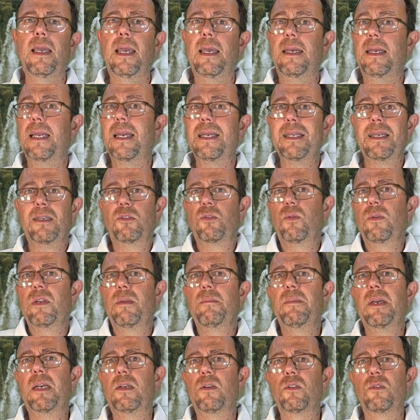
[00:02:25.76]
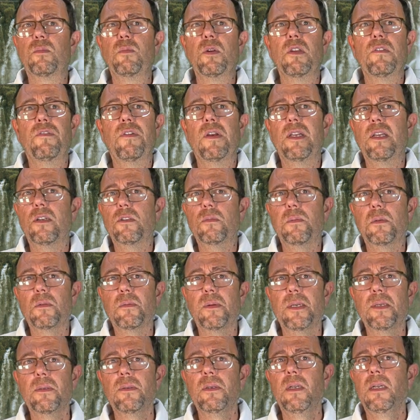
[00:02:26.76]
En áreas con inviernos muy fríos, pues
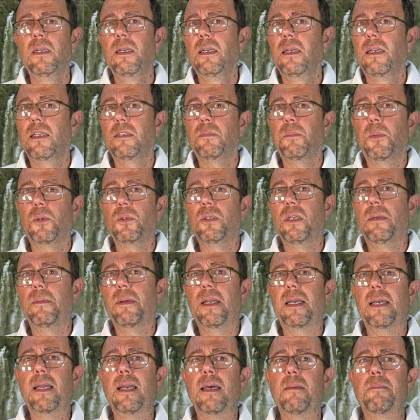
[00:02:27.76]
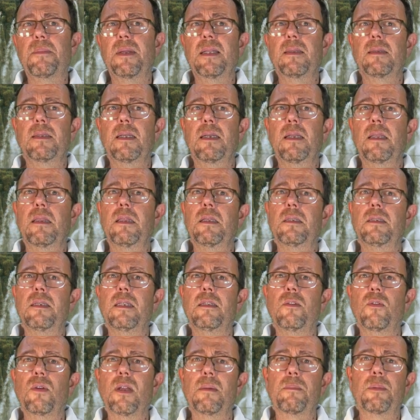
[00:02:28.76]
bueno, es posible que la planta
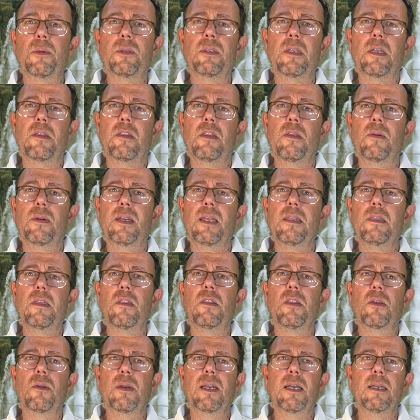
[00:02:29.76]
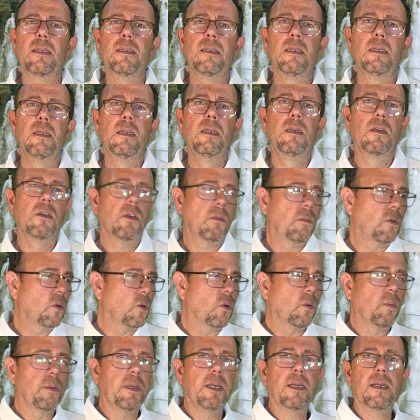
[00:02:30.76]
necesite una protección adicional, como
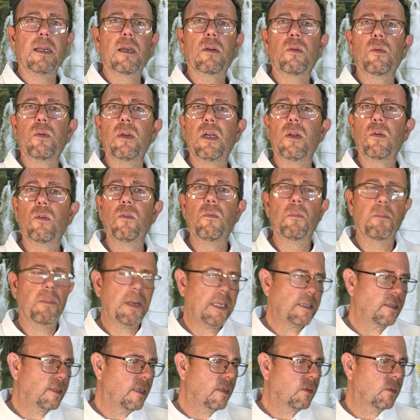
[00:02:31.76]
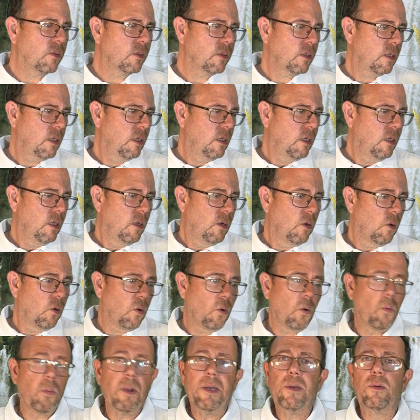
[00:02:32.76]
cubrirla con algún plástico,
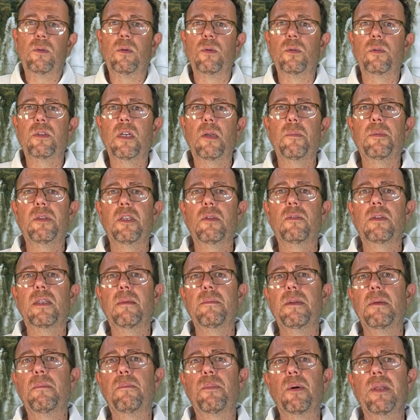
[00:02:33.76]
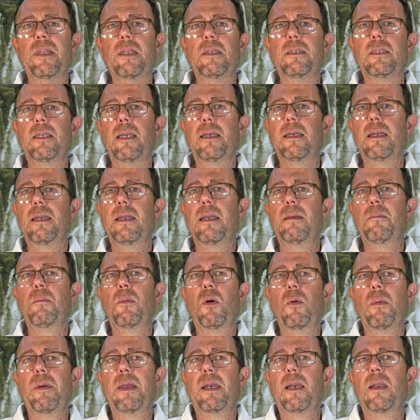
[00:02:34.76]
o bueno, otra opción también puede ser eh,
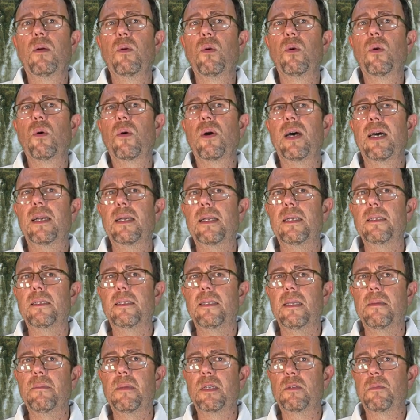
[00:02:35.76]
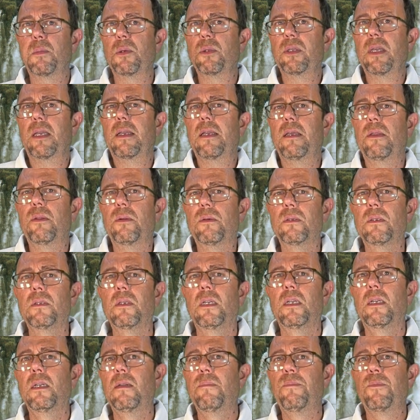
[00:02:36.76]
moverla a un lugar que esté más protegido
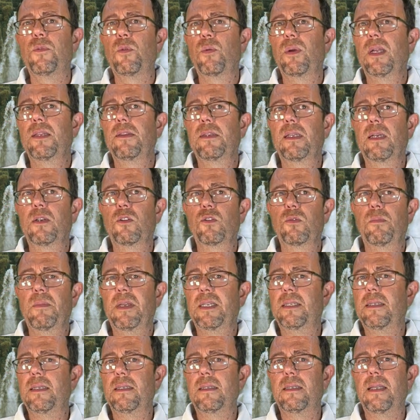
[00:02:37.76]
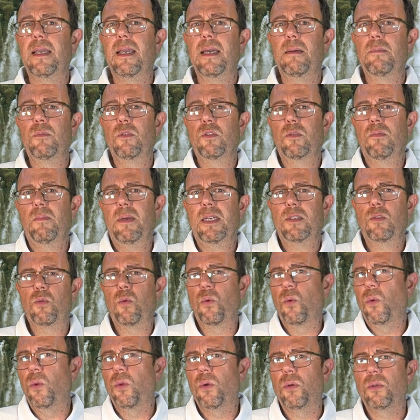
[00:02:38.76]
durante los meses, digamos, más
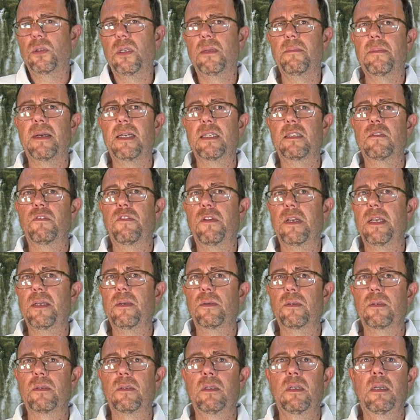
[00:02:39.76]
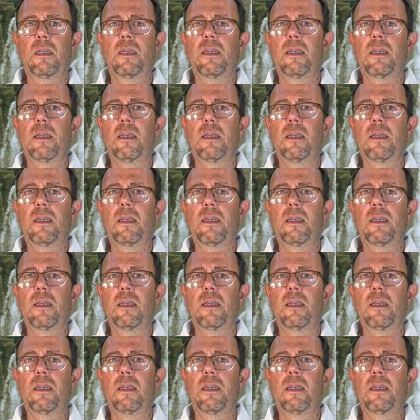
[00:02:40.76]
crudos y más fríos.